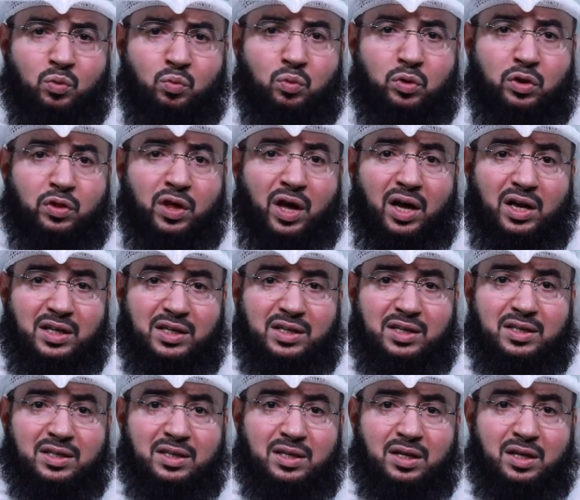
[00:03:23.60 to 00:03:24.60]
ولذلك
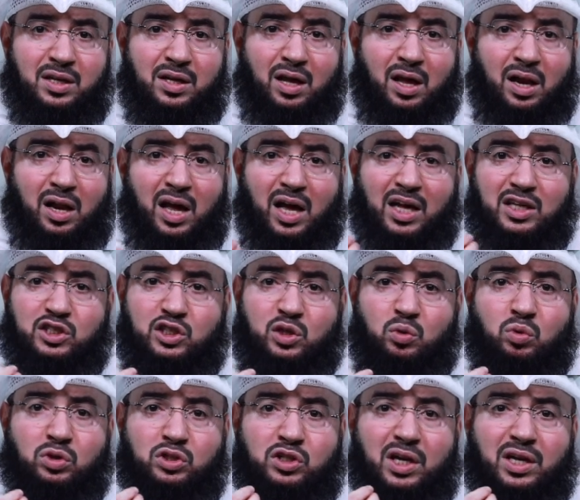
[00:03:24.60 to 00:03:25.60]
الله عز
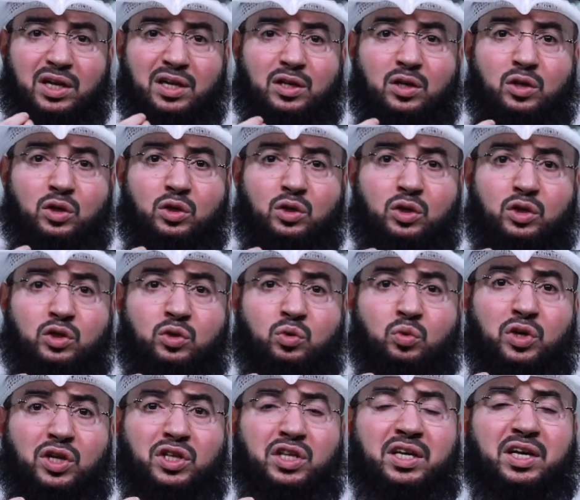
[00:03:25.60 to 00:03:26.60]
وجل
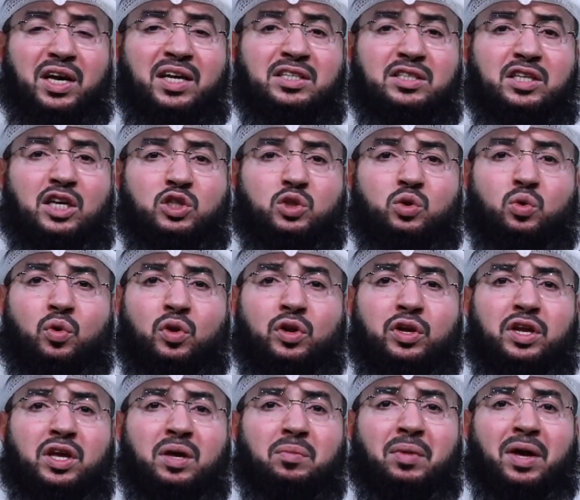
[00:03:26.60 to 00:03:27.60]
يريدك أن تشكر
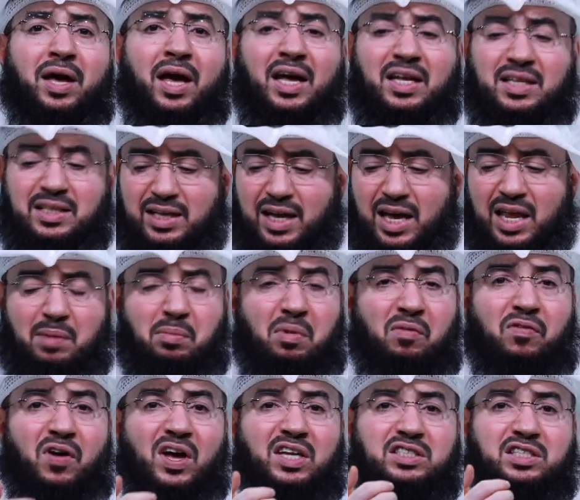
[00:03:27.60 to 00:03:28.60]
النعمة حتى على
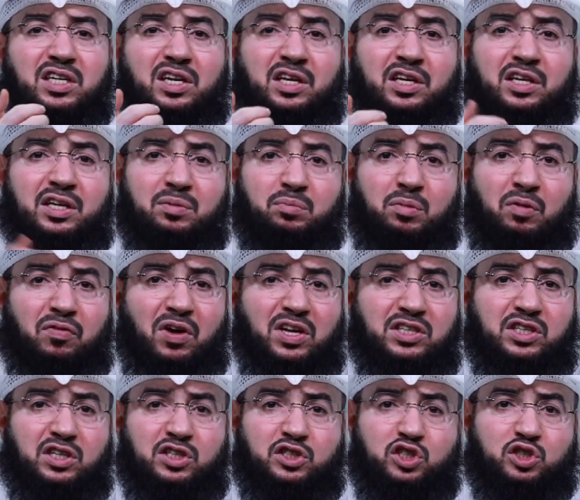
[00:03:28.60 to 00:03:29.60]
مفاصلك
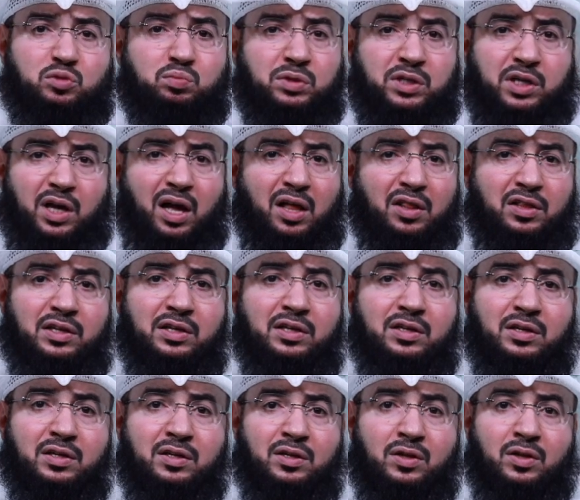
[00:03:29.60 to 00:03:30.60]
مفاصل جسمك هذه
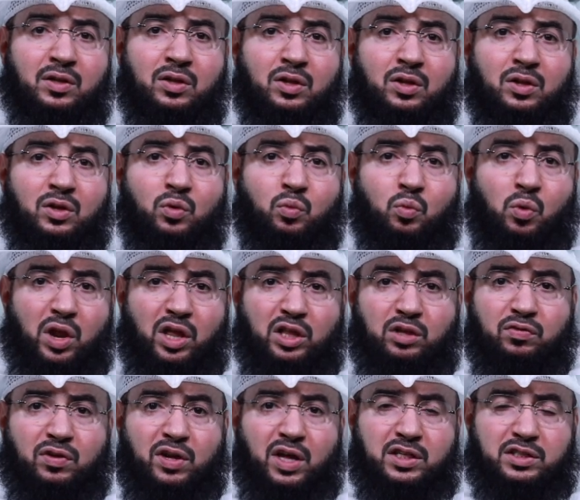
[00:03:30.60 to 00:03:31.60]
ورد
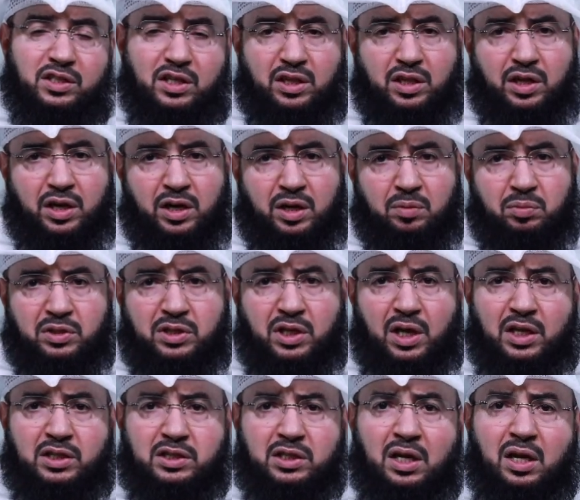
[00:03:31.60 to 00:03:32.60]
في الحديث أن النبي صلى
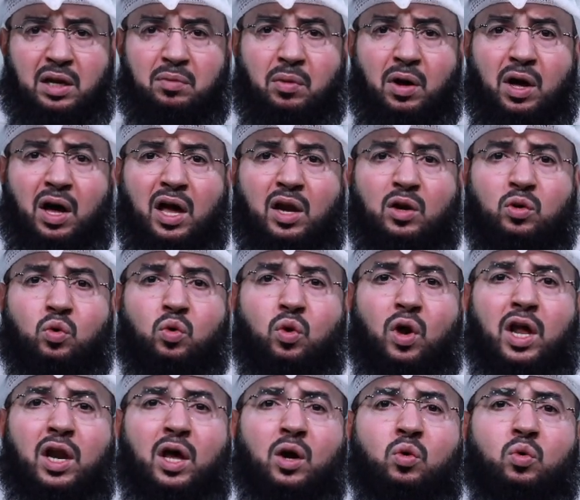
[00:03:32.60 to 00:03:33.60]
الله عليه وسلم قال
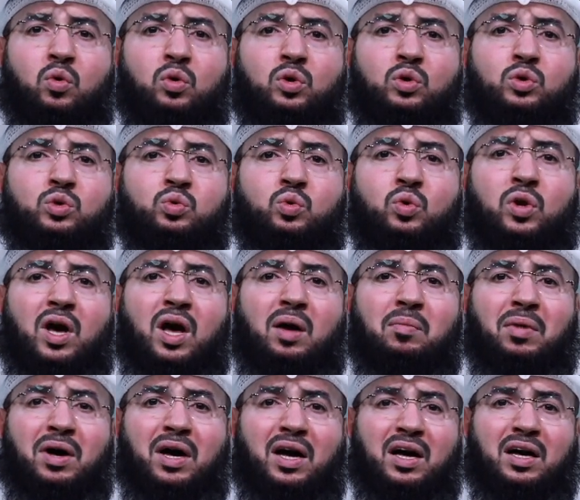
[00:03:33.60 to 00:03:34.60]
على كل
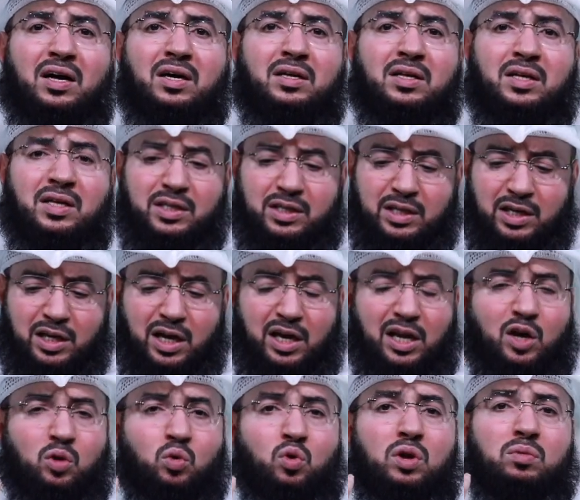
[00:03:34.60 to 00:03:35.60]
سلامة يعني
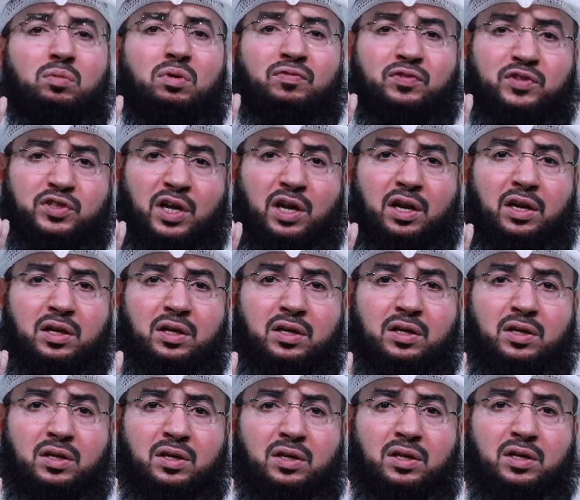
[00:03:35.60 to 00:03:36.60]
على كل مفصل
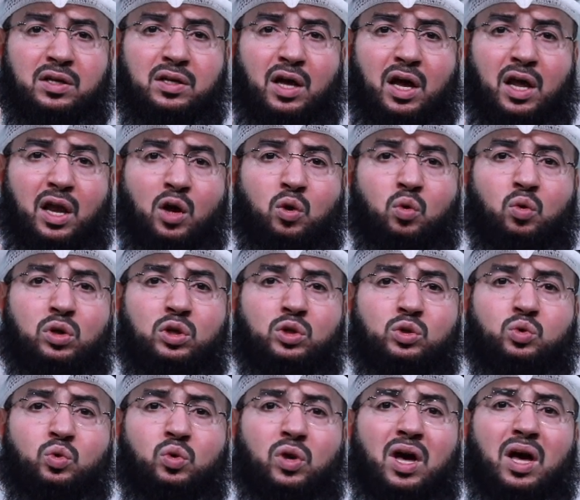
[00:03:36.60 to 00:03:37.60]
على كل
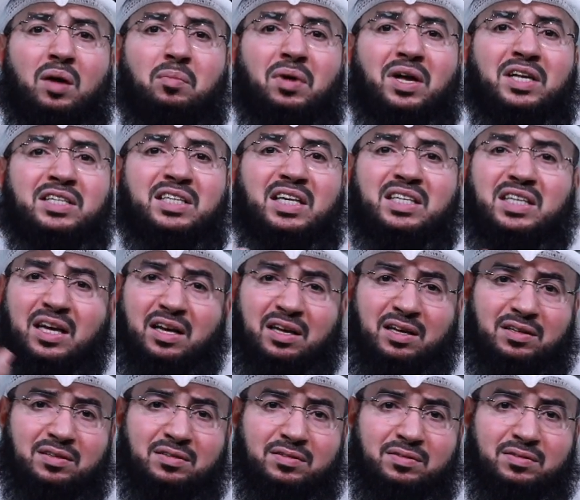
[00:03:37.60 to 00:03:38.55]
سلامة صدقة